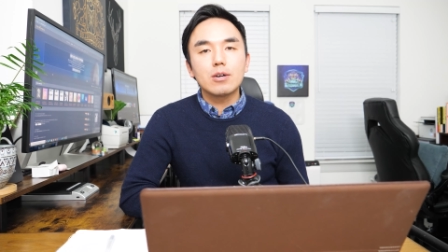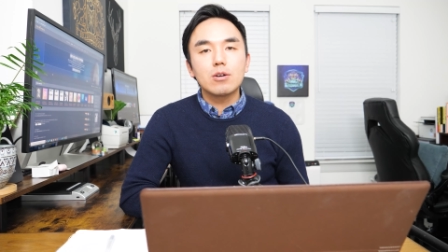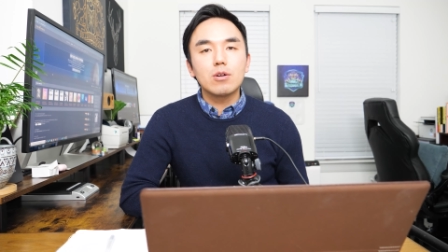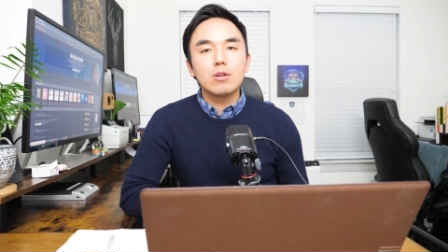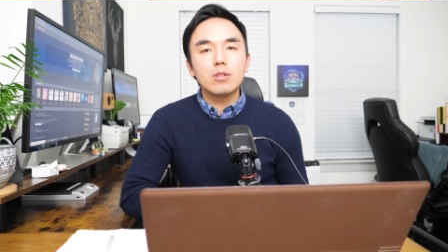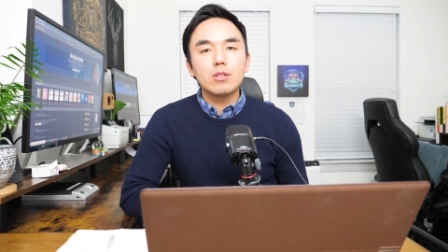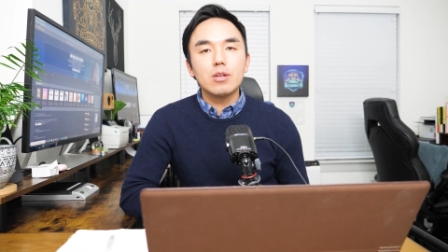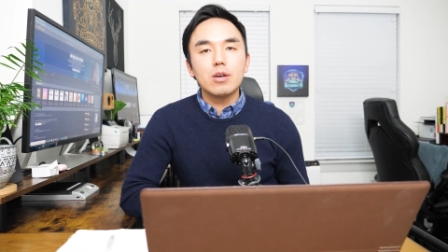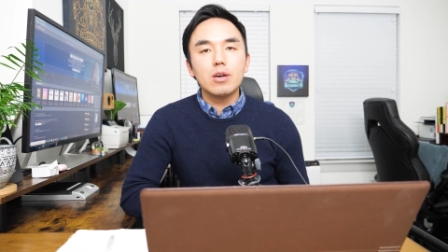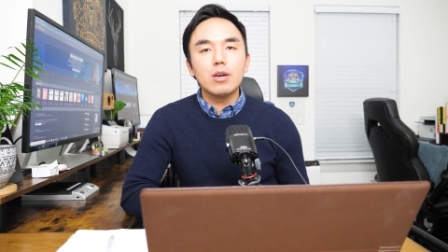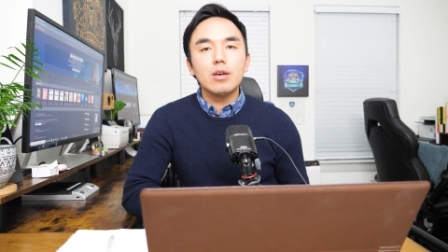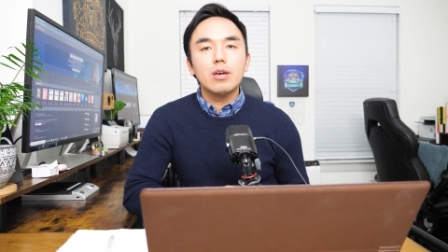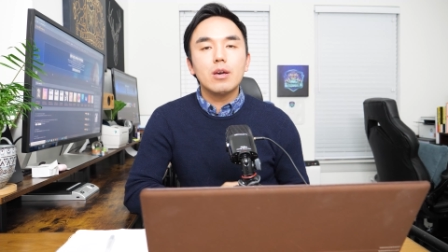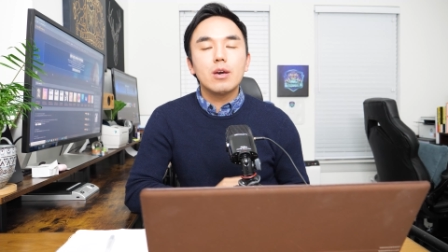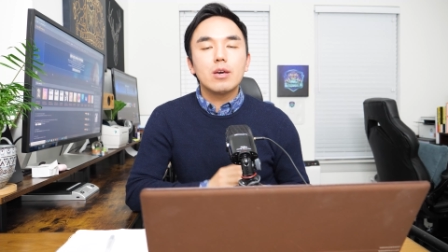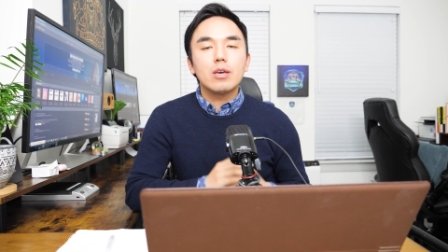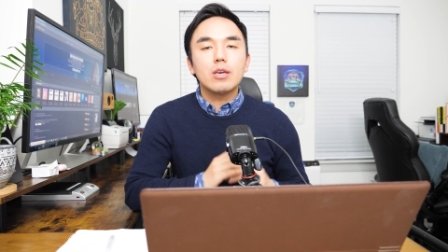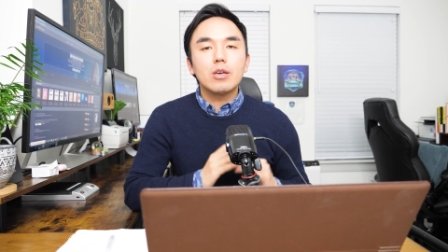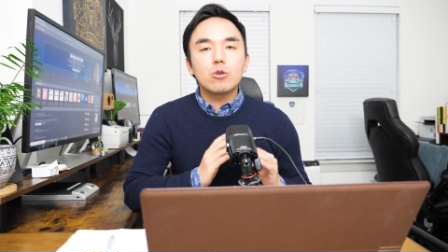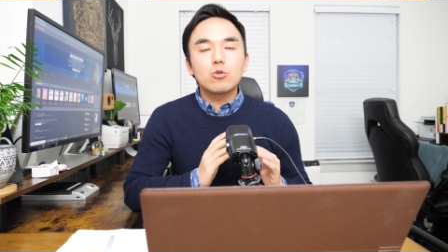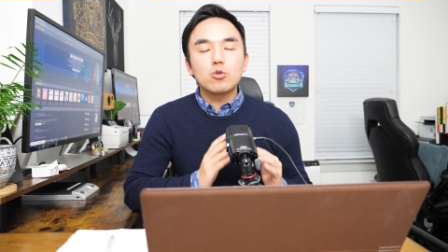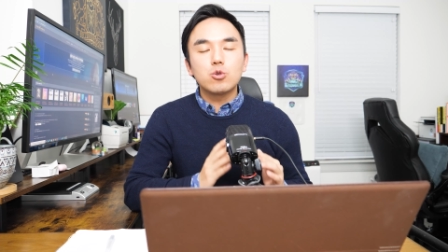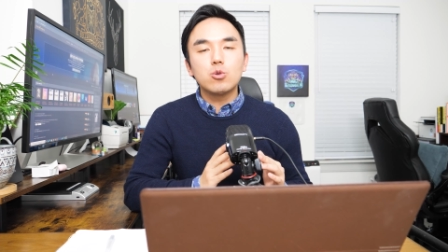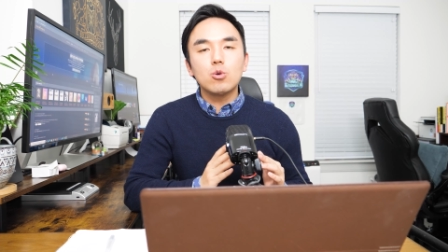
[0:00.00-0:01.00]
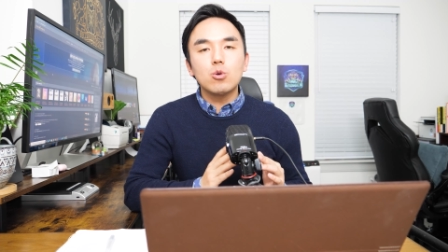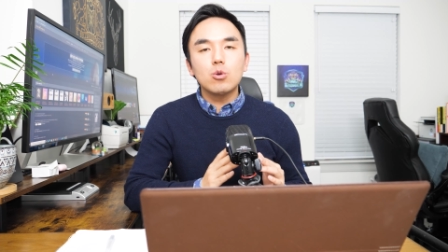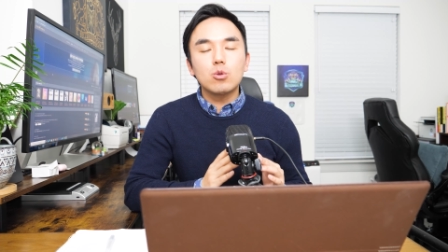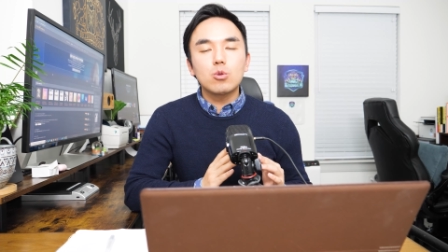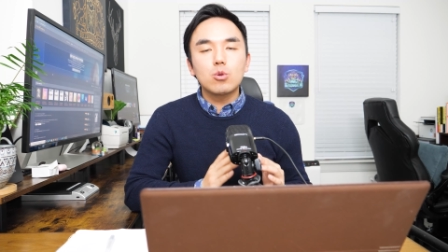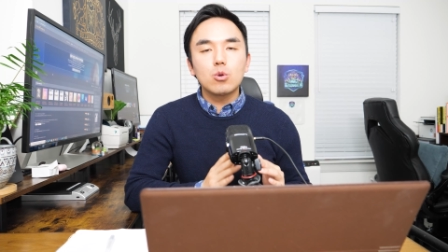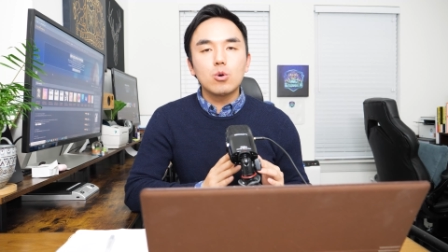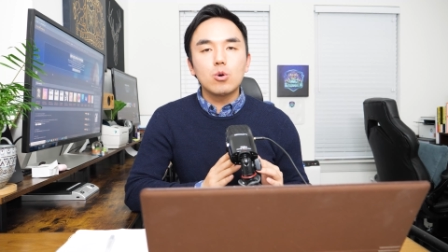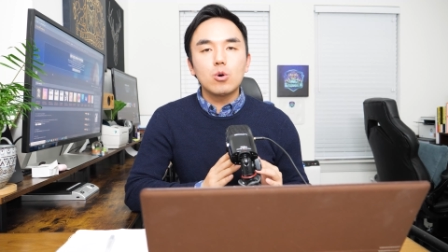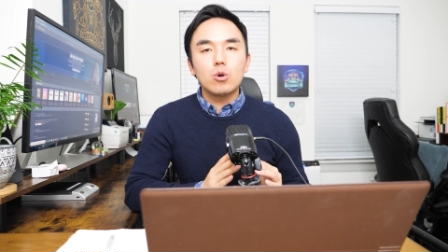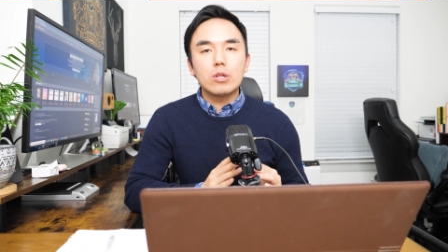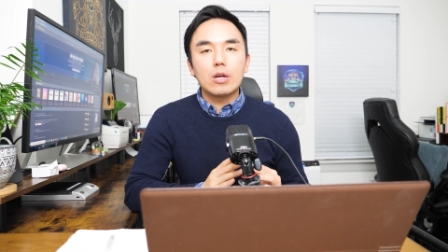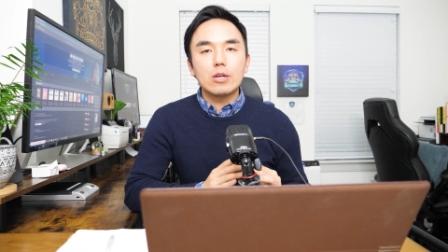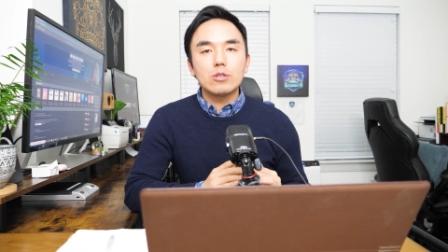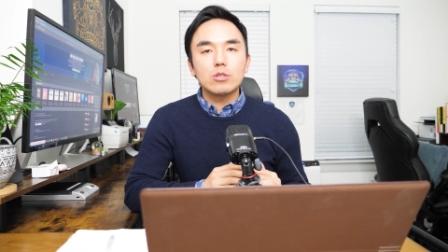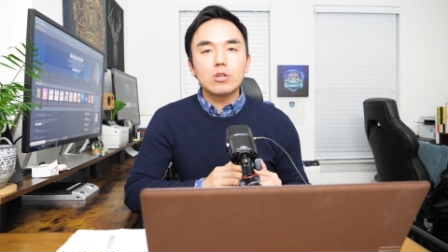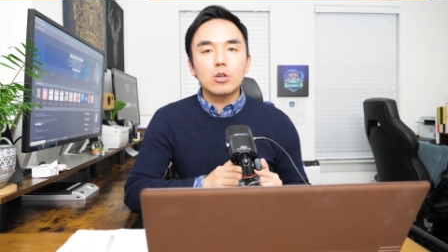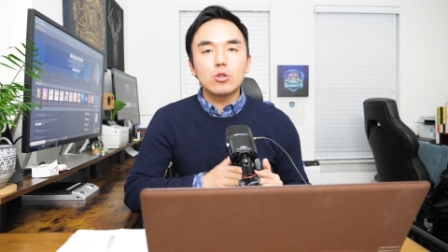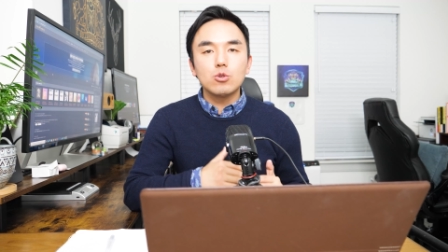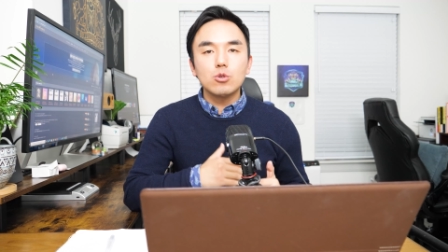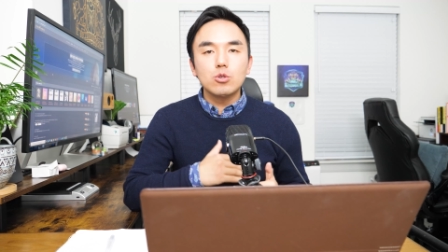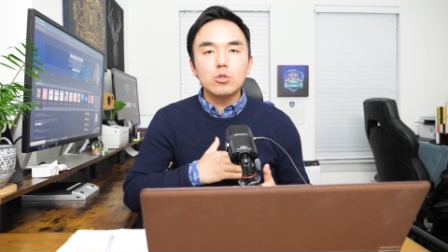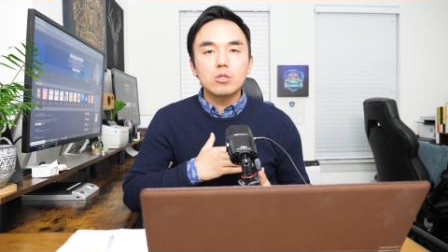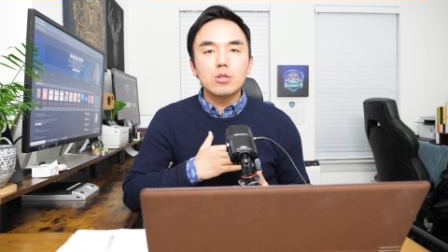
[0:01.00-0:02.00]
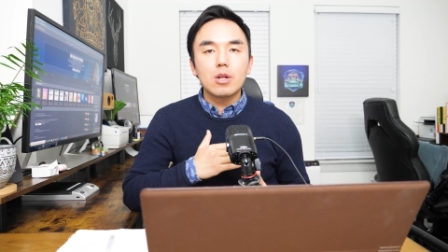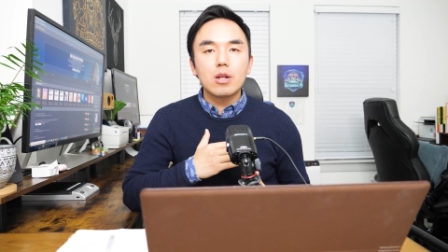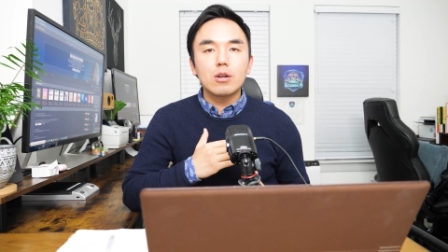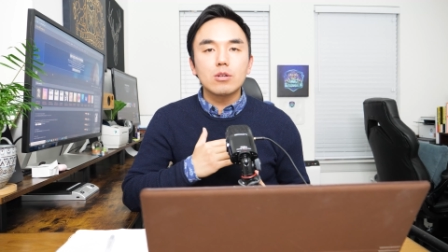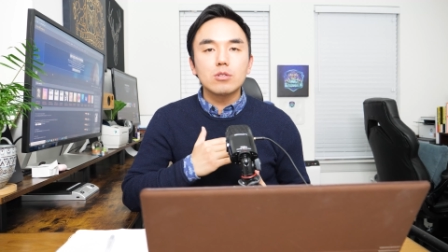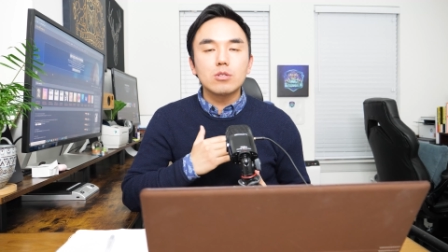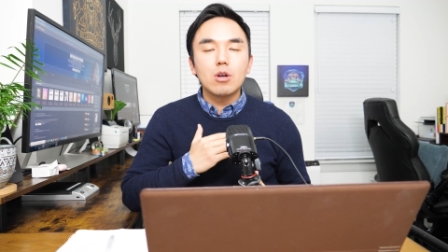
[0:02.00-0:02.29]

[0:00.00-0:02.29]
그런데 이 구독도 나중에 뉴스레터